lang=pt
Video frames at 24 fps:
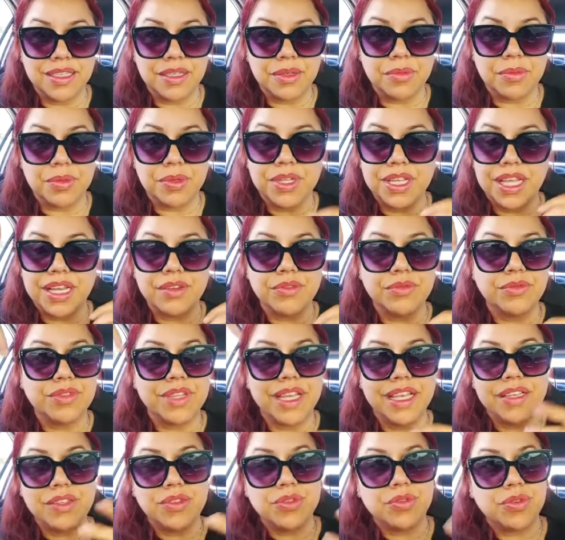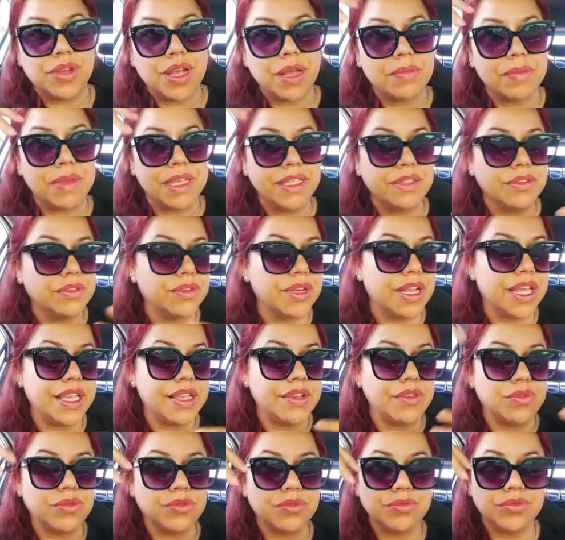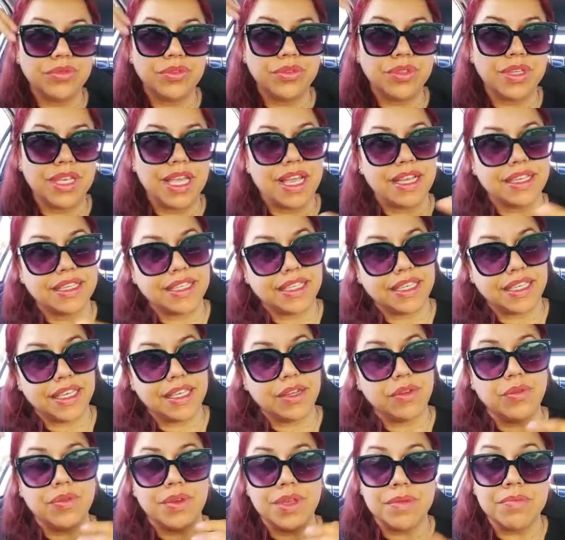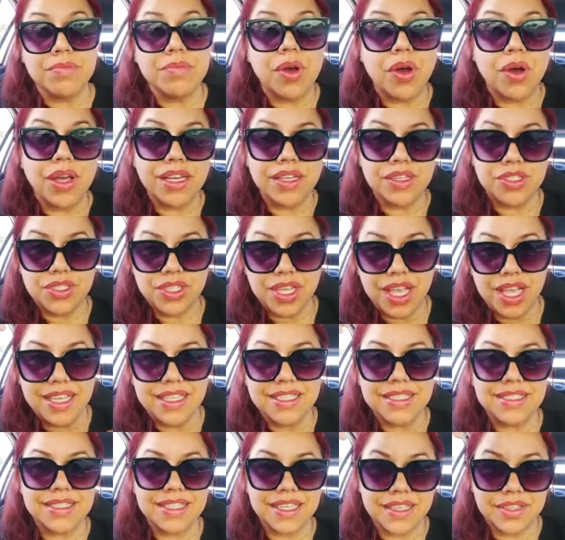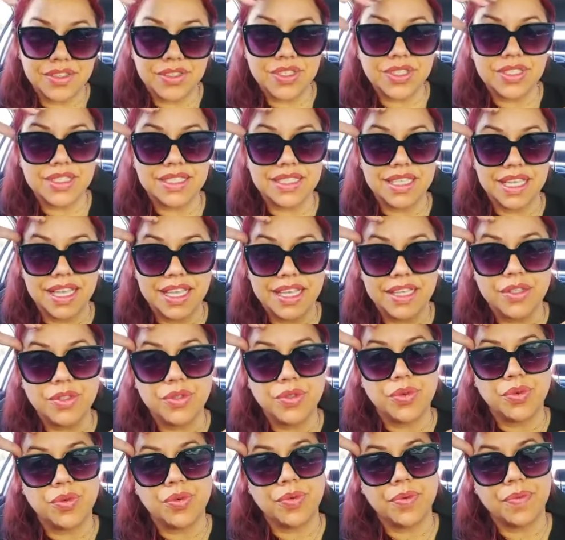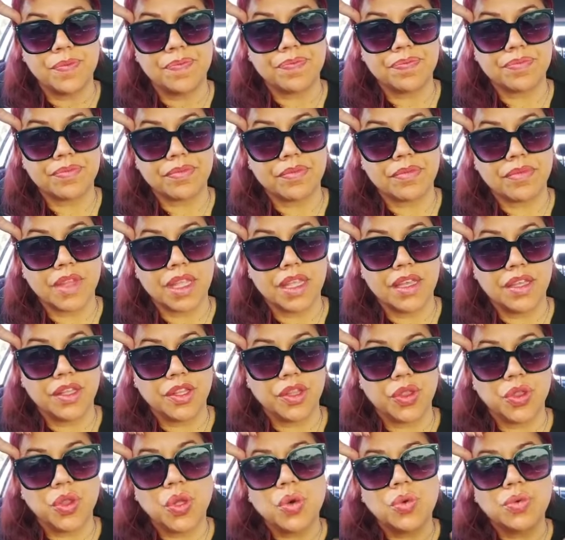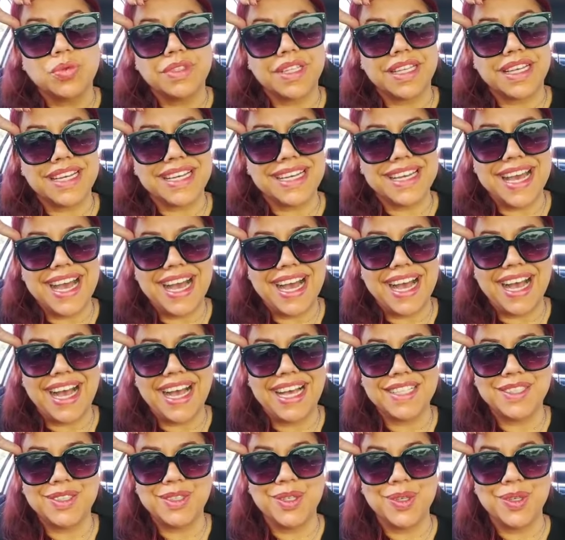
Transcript: porque não tem julgamento nenhum do que aquilo, embora já esteja sendo doutrinado,